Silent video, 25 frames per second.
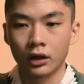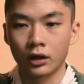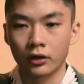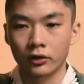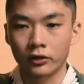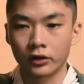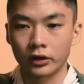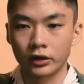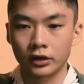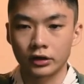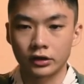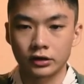
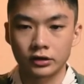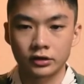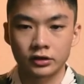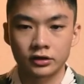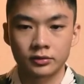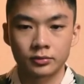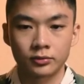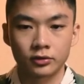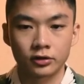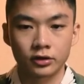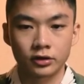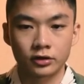Oke, okay,
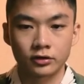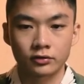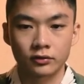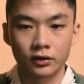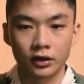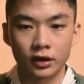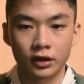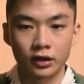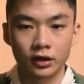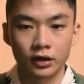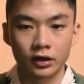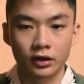semoga
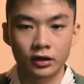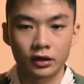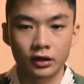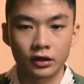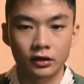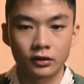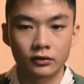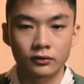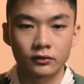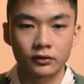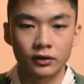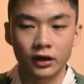suaranya nggak
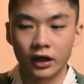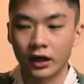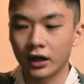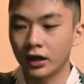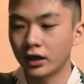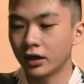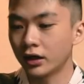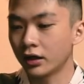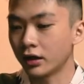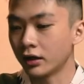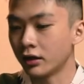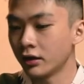terlalu.
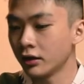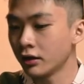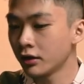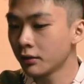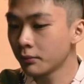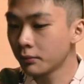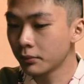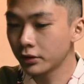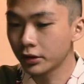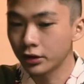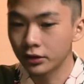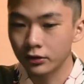Ah,
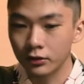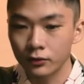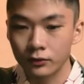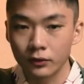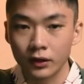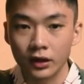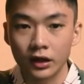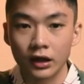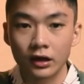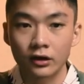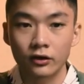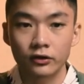begitu
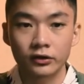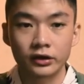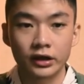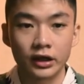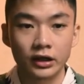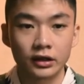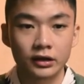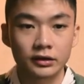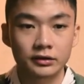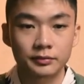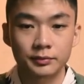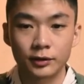gua karo di
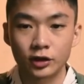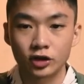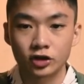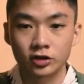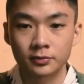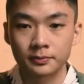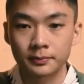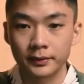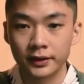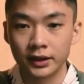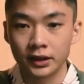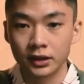atas
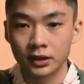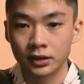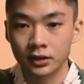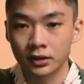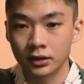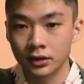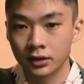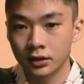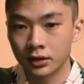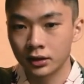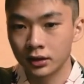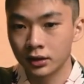mousepad,
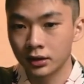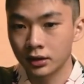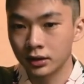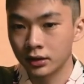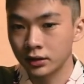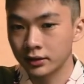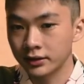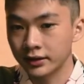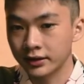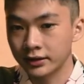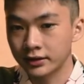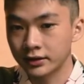
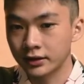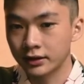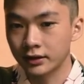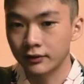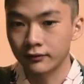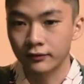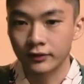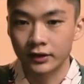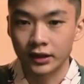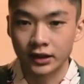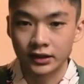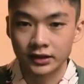
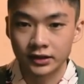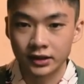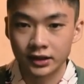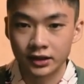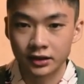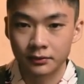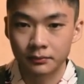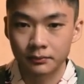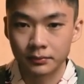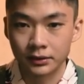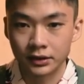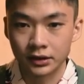sensitivitasnya
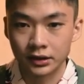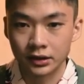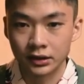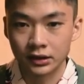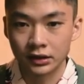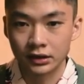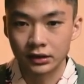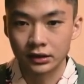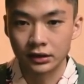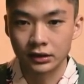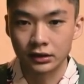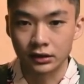lebih
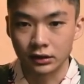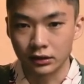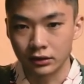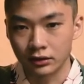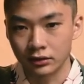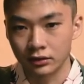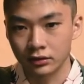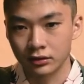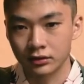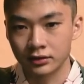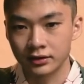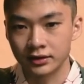tinggi
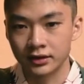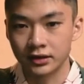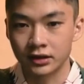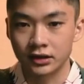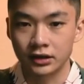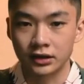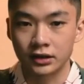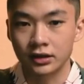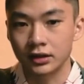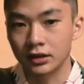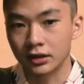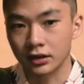
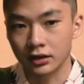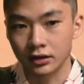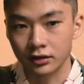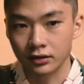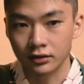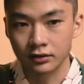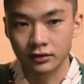sedikit.